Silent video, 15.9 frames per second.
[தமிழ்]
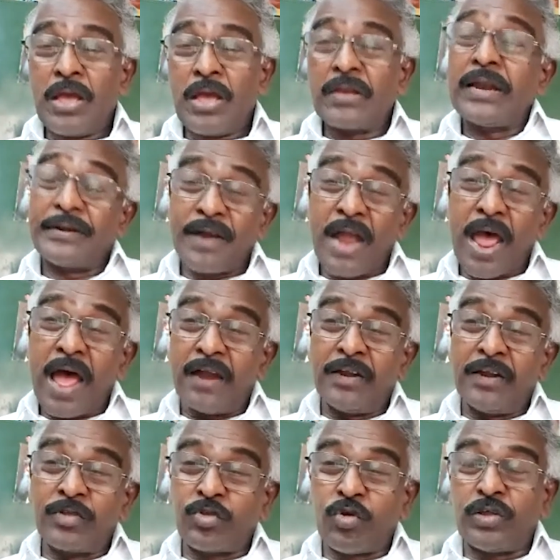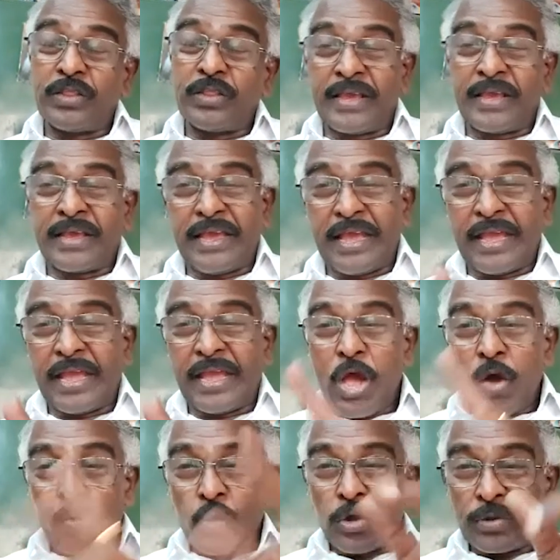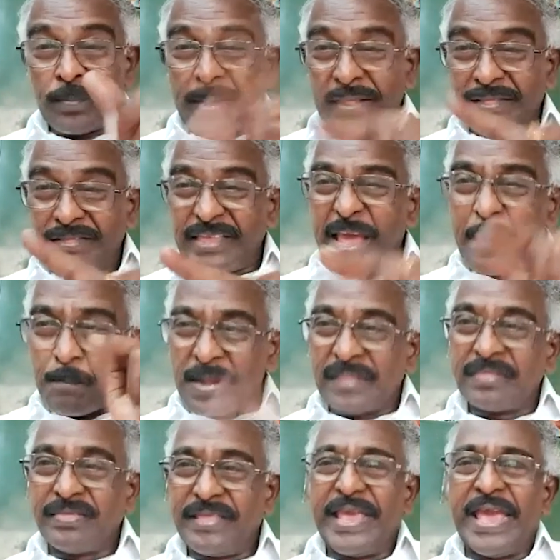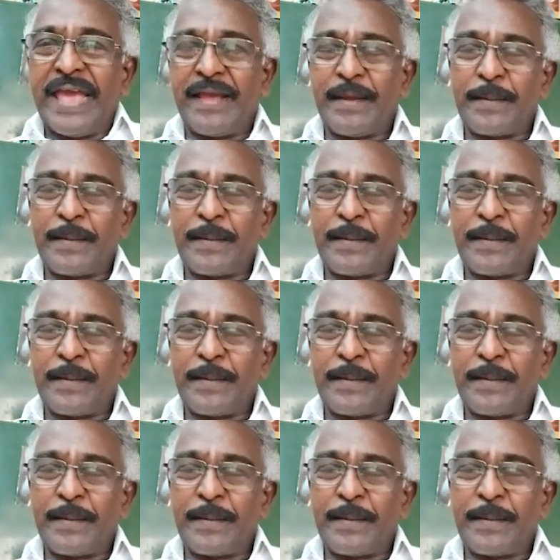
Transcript: இல்ல நாலு தொகுதிக்கு ஒரு மத்திய மந்திய